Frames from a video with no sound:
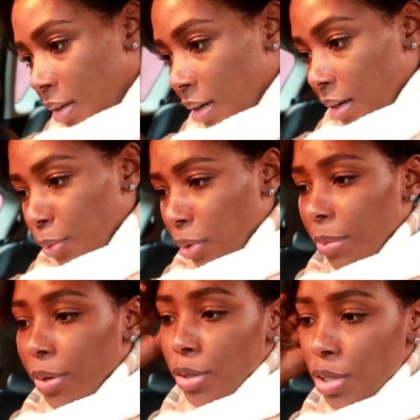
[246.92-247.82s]
a 9
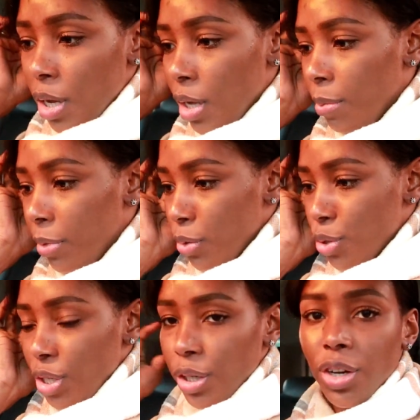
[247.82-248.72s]
menos, menos
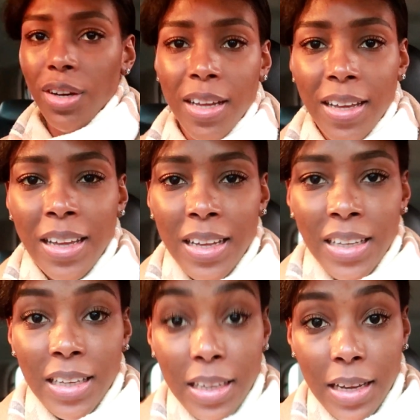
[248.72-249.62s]
5
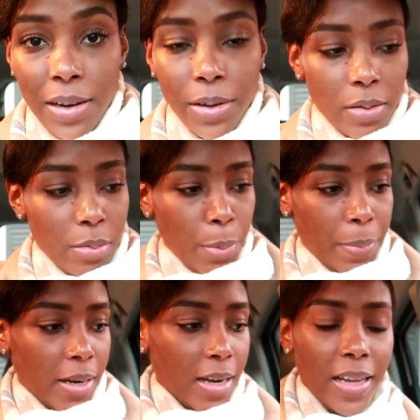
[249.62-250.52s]
y ahora vamos
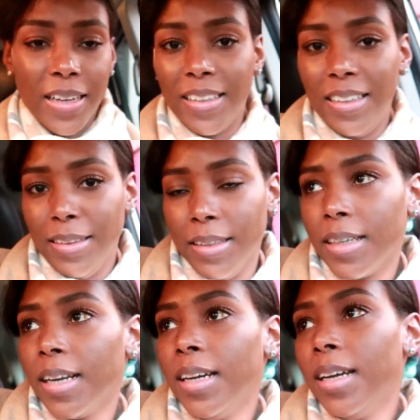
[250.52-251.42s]
para el
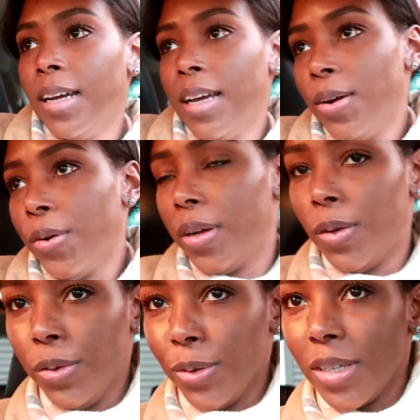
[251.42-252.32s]
kinder Hoy
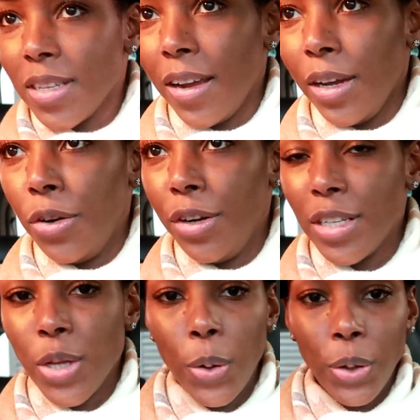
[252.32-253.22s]
es lunes, ustedes saben que los
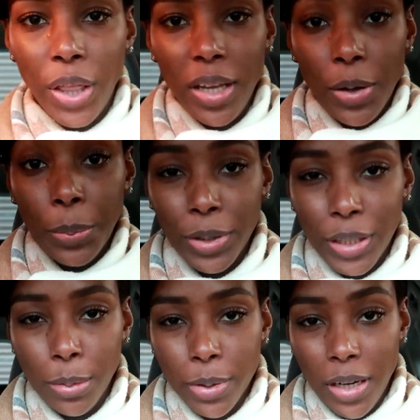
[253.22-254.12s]
lunes son unos días un
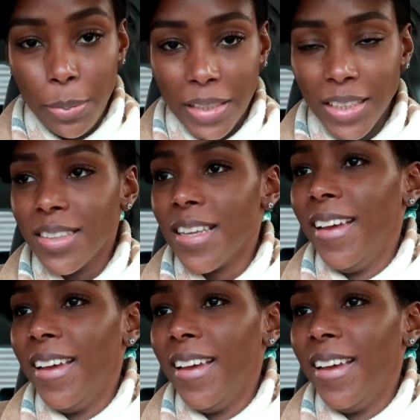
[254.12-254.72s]
poquito problemáticos